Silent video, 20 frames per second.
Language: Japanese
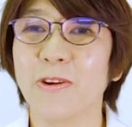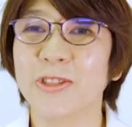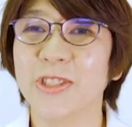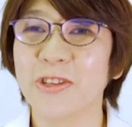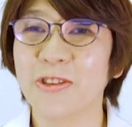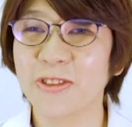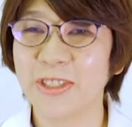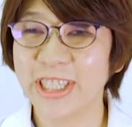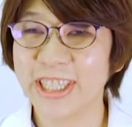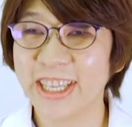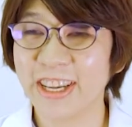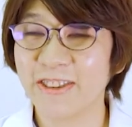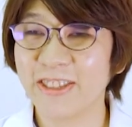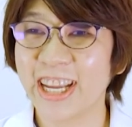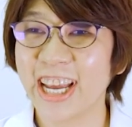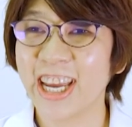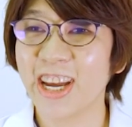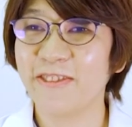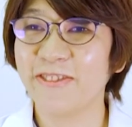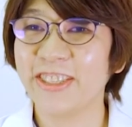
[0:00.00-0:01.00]
お食事でお
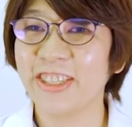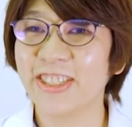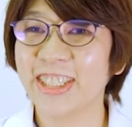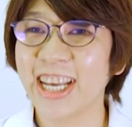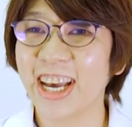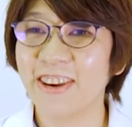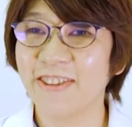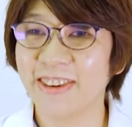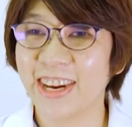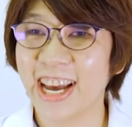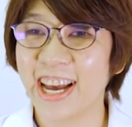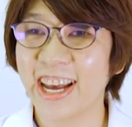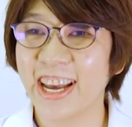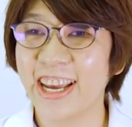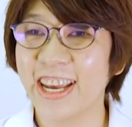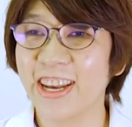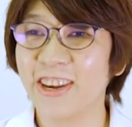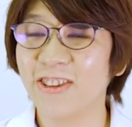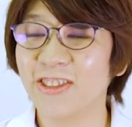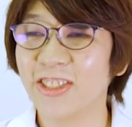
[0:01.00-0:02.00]
悩みの際は
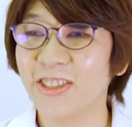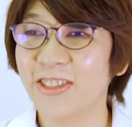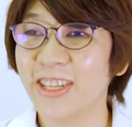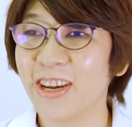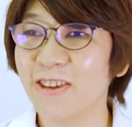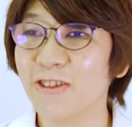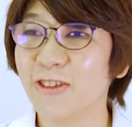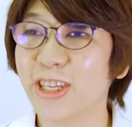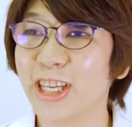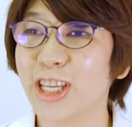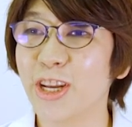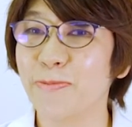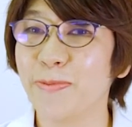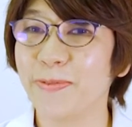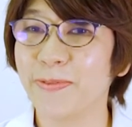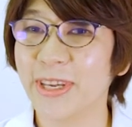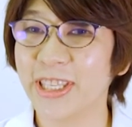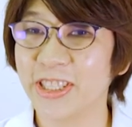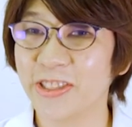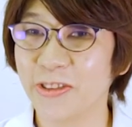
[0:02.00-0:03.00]
栄養相談を受けてみ
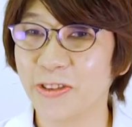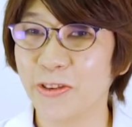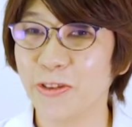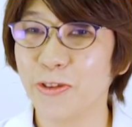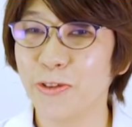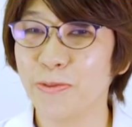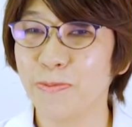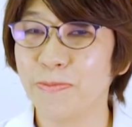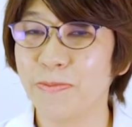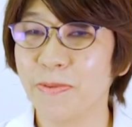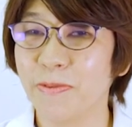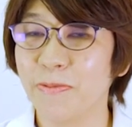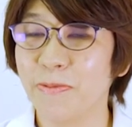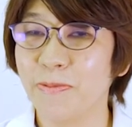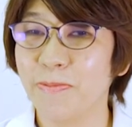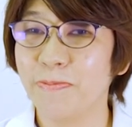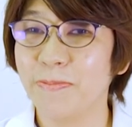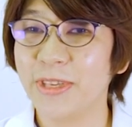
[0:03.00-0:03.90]
ましょう。